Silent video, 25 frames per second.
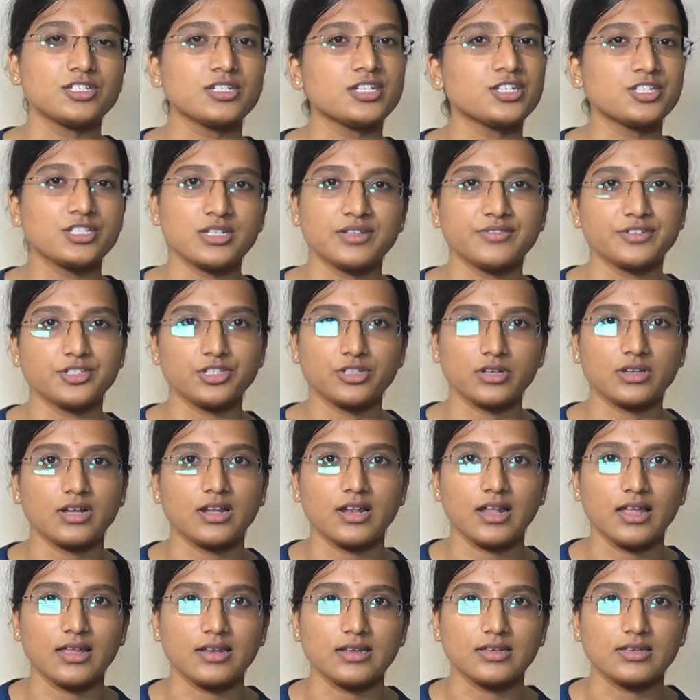சின்ன சின்ன
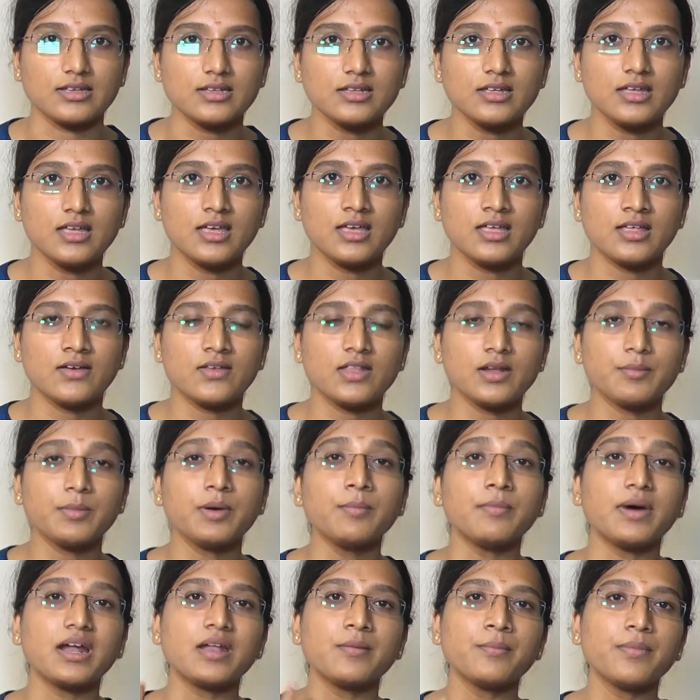விஷயங்கள்லாம் இருக்குது அதாவது
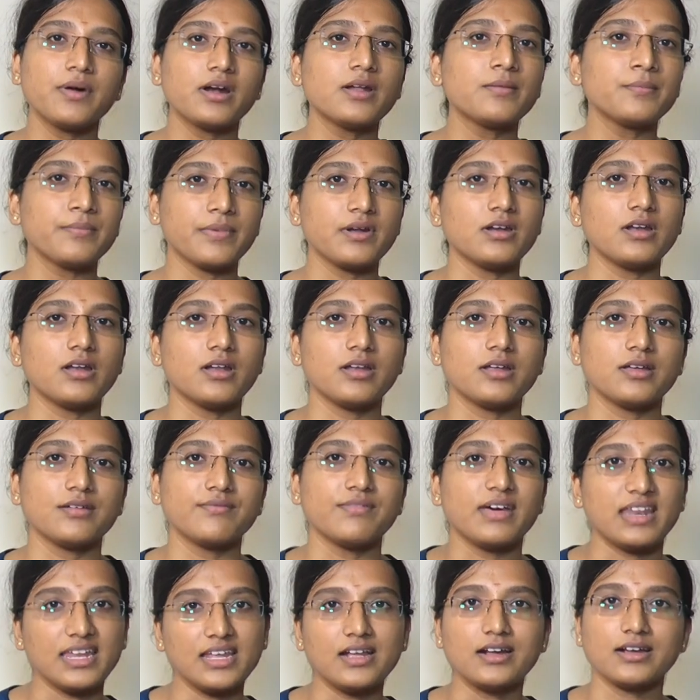நம்ம மனப்பாடம் பண்ணுற
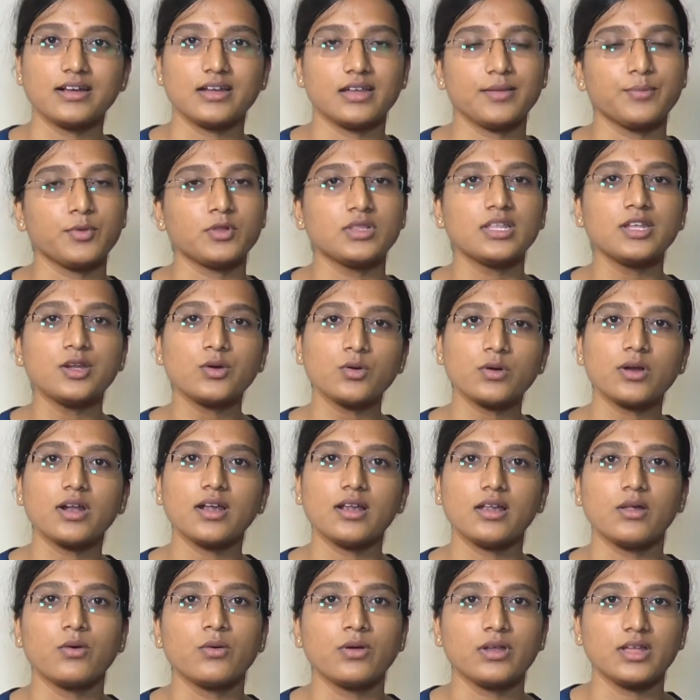வரிகள் இப்போ
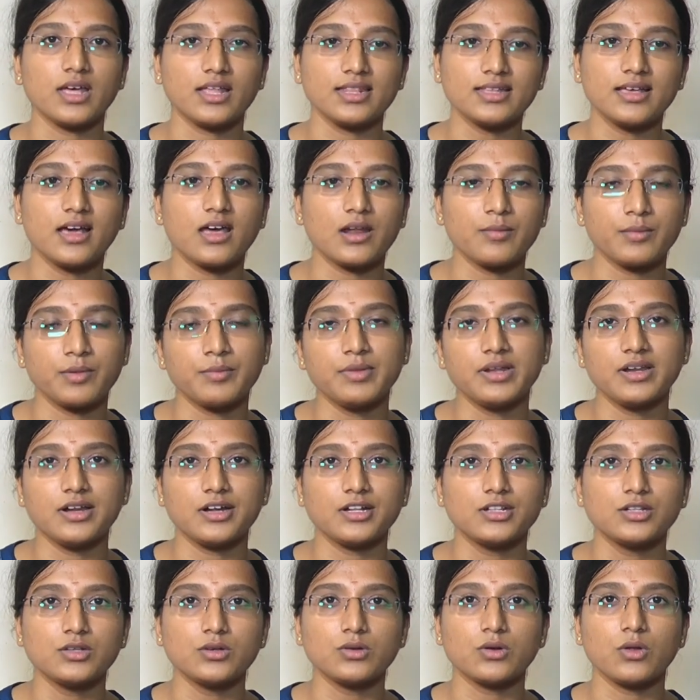திருக்குறள் ஒரு அதிகாரம்
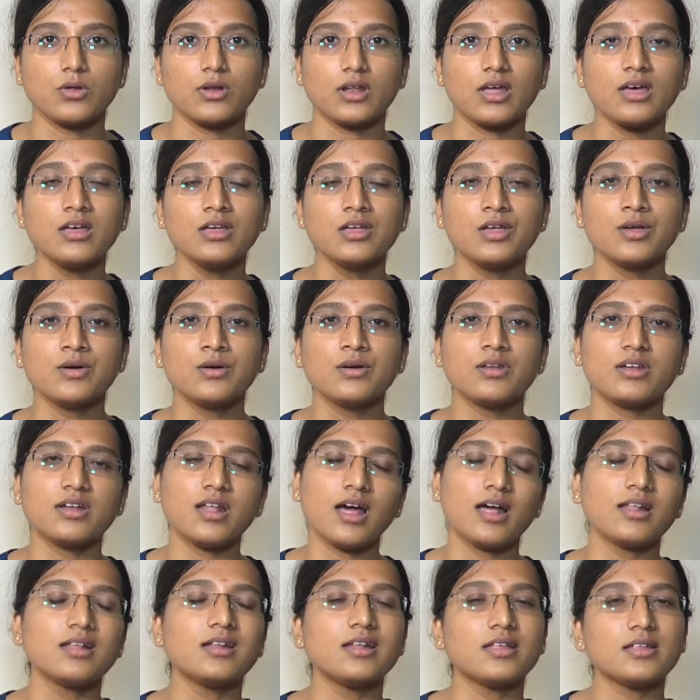அப்படின்னு எடுத்துக்கிட்டோம்னா
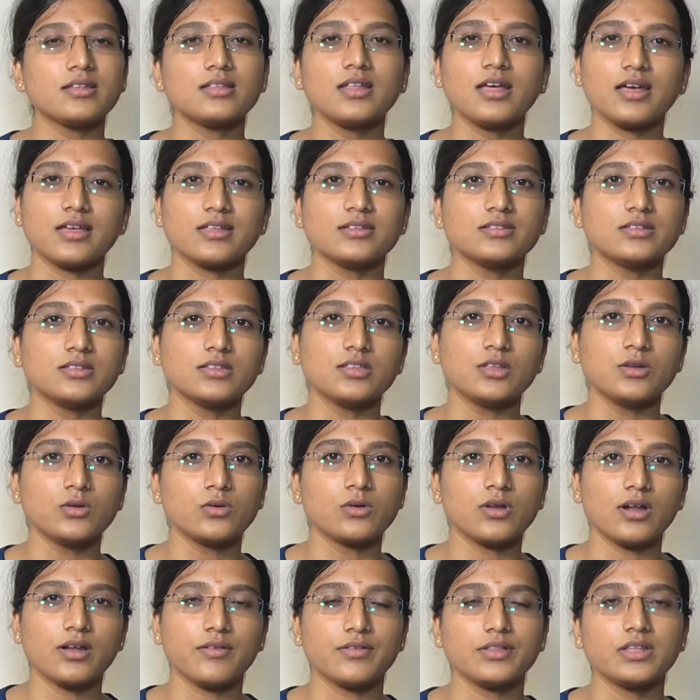ஒரு நாலுலேருந்து ஐந்து
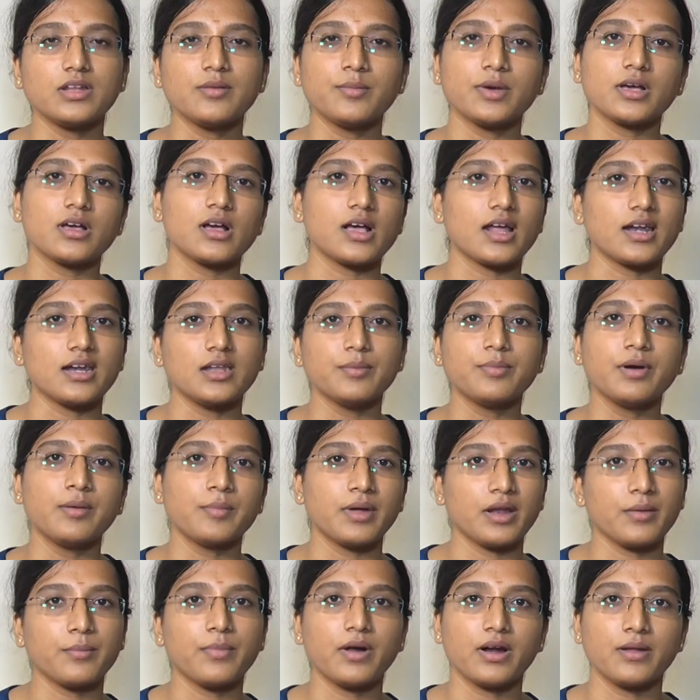திருக்குறள் வந்து நமக்கு
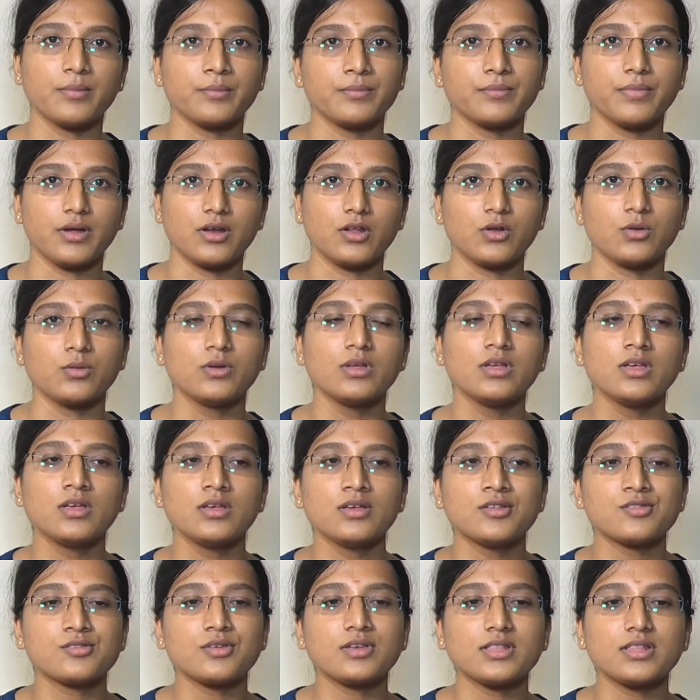கண்டிப்பாக மனப்பாடம் பண்ணணும்
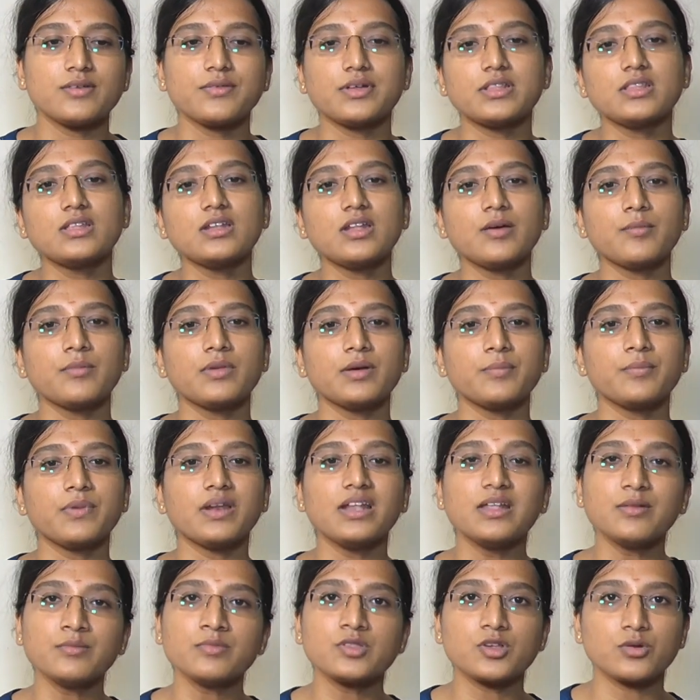ஸோ இதை வந்து நம்ம
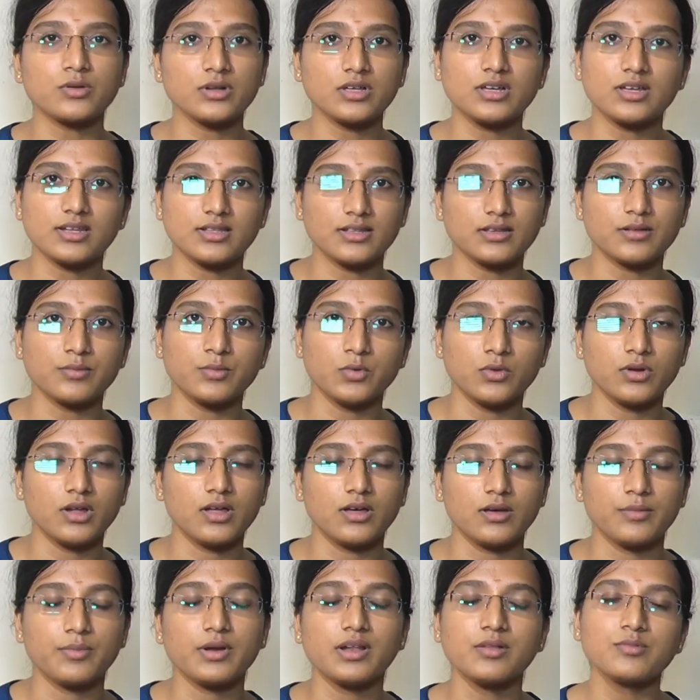ப்ரிலிம்ஸ் கொடுக்கறதுக்கு
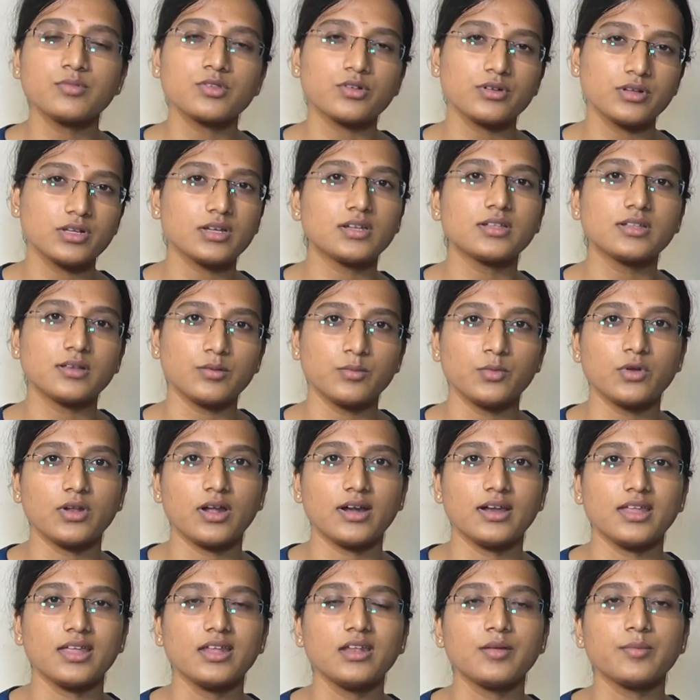முன்னா ப்ரிலிம்ஸ் கொடுக்கறதுக்கு
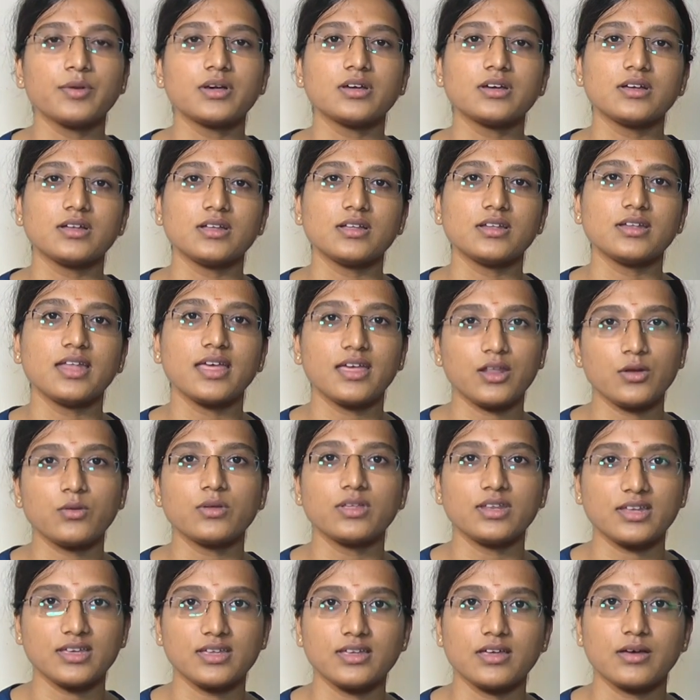முன்னாடியே நமக்கு
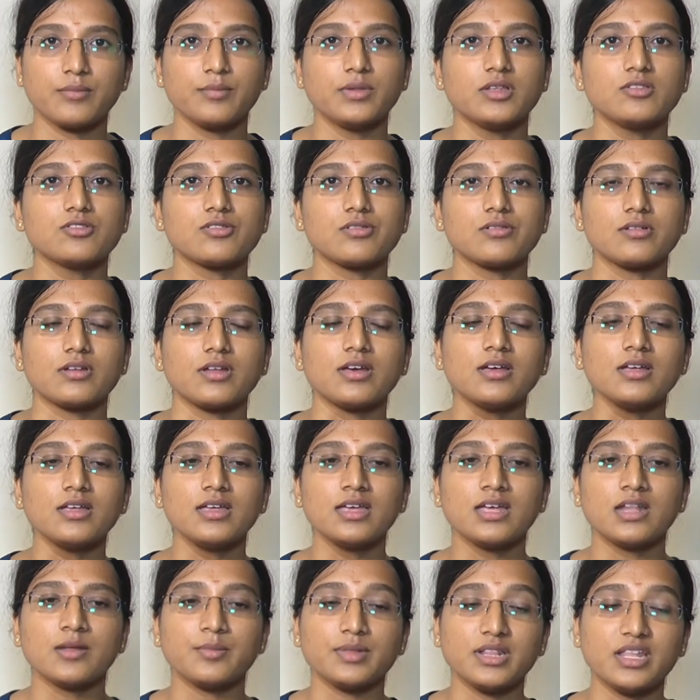நேரம் இருக்குது அப்படின்னு சொன்னால்
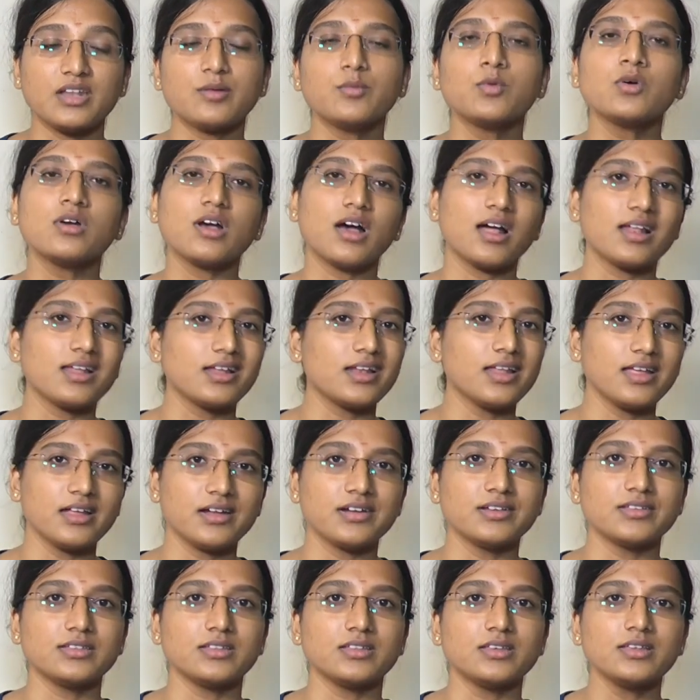நம்ம தினமும் காலையில்
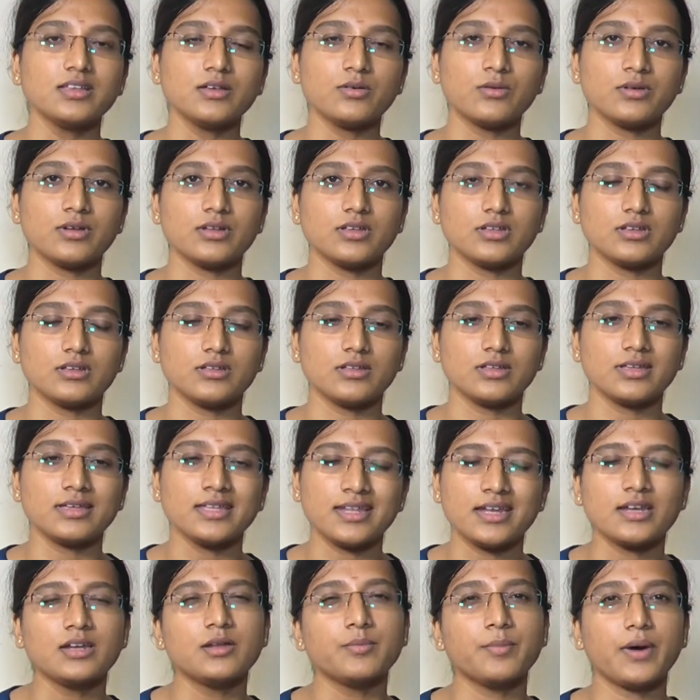எழுந்து ஒரு
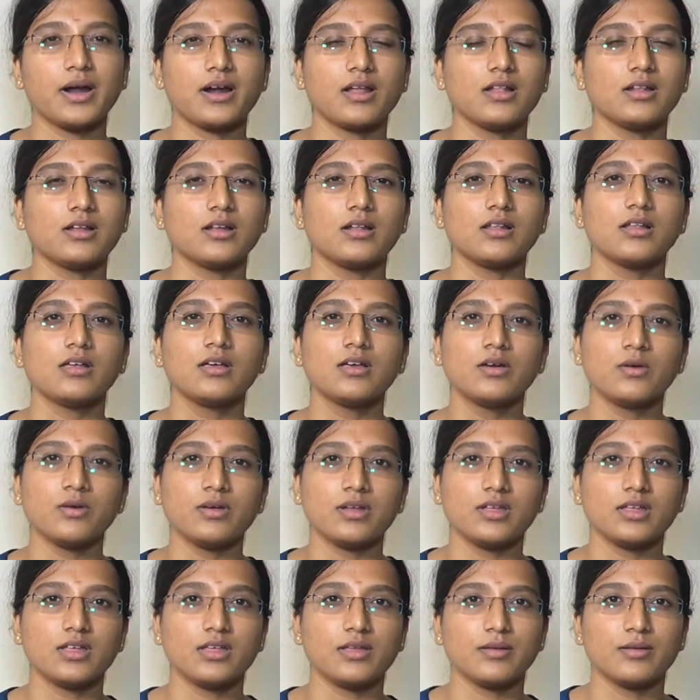இரண்டு பாடல்கள்
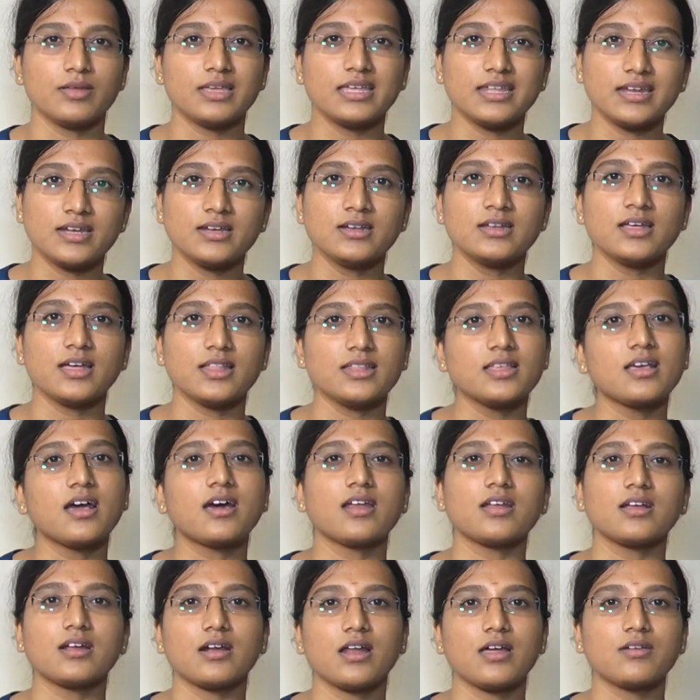ஒரு இரண்டு
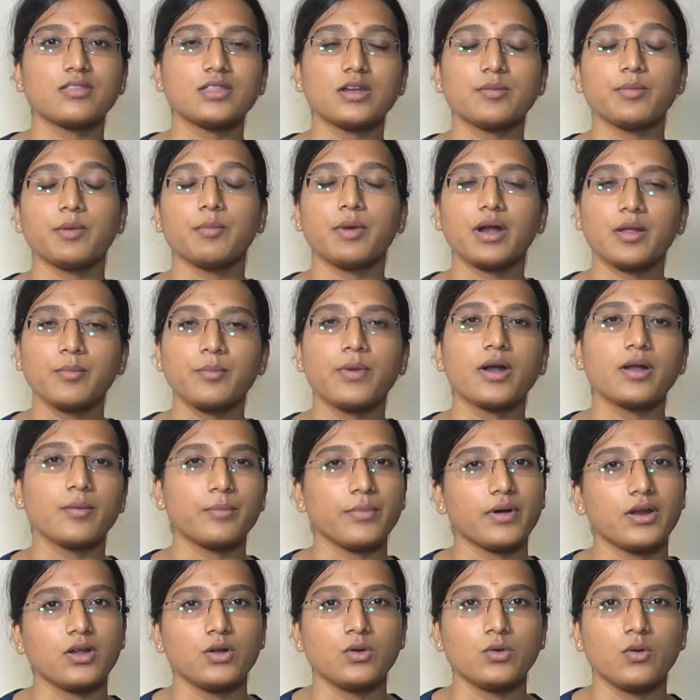அதிகாரங்களாவது நம்ம
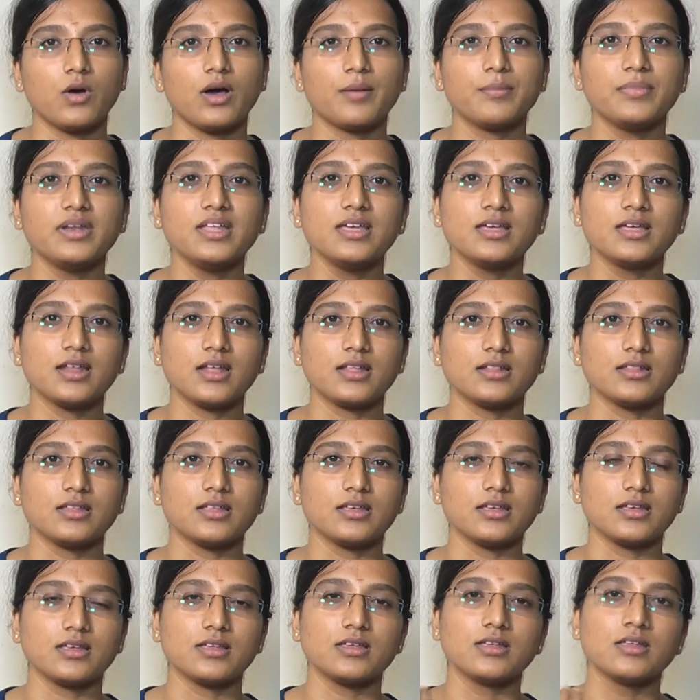மனப்பாடம் பண்ணணும் அப்படி அப்படிங்கிற
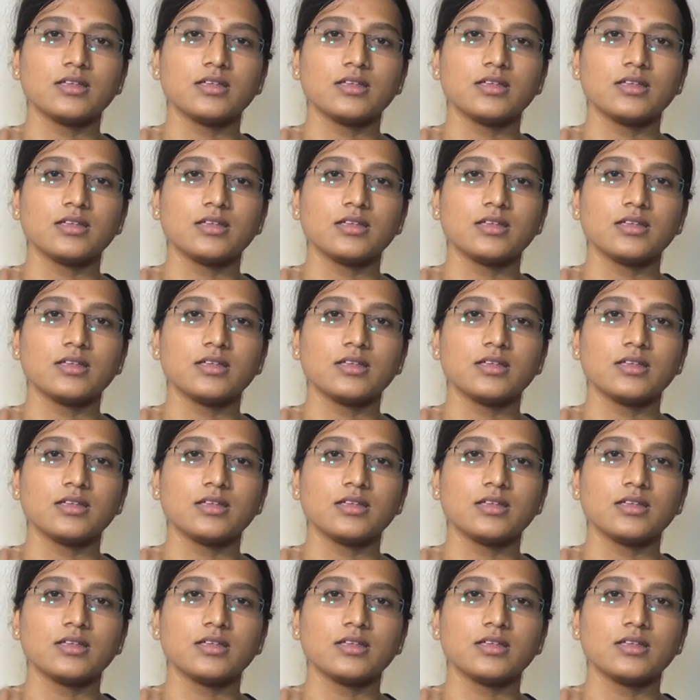அந்த